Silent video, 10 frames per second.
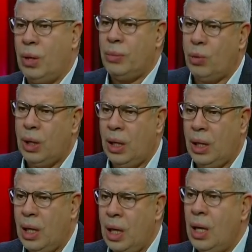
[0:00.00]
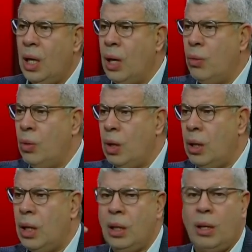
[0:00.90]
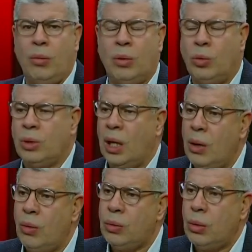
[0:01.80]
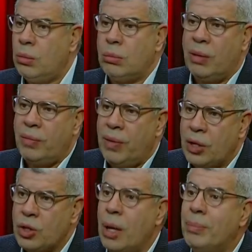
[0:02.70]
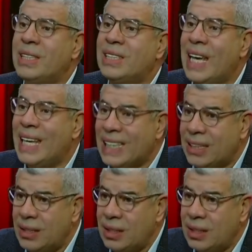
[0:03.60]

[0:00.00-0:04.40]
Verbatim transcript: ولا الهوا او انا وانت على الهوا ما ينفعش فشل مؤكد بتساند